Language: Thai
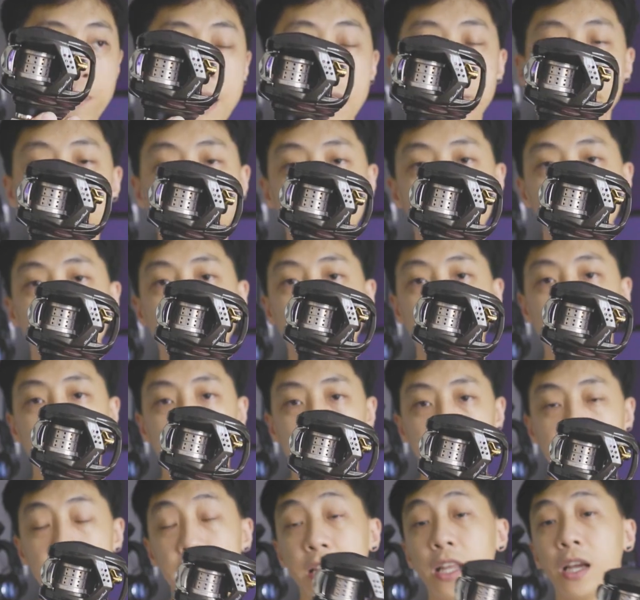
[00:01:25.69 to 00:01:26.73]
ณปัจจุบัน
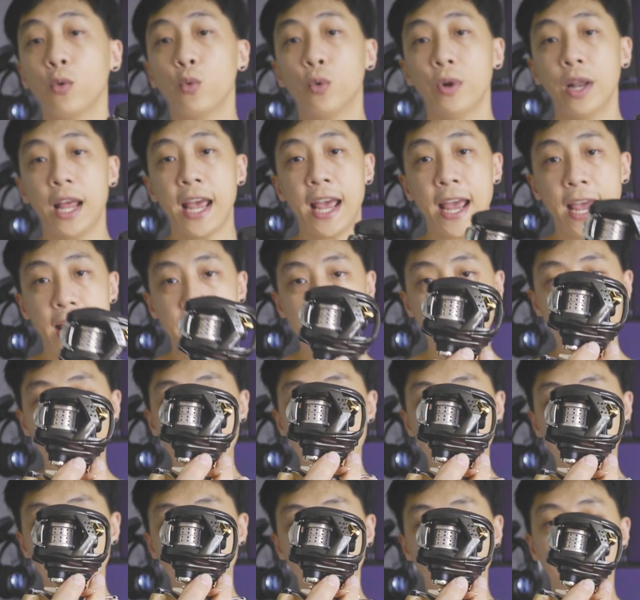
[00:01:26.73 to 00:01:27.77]
นะในตระกูลแอร์นะค
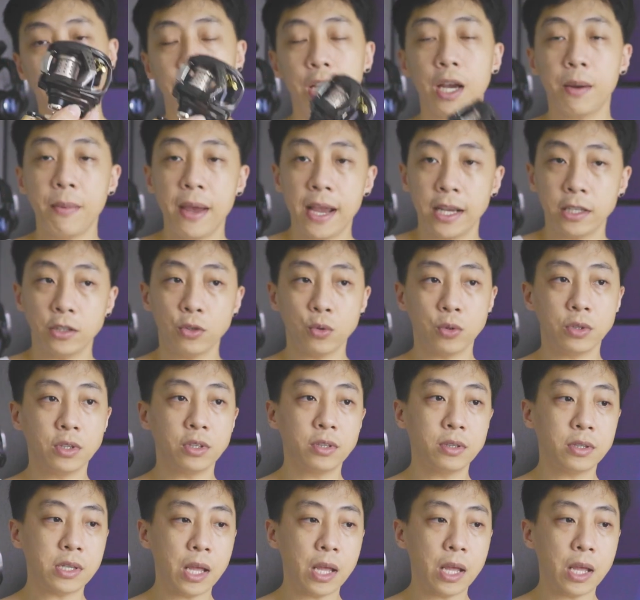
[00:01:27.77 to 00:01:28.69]
รับตัวนี้ก็แพงสุด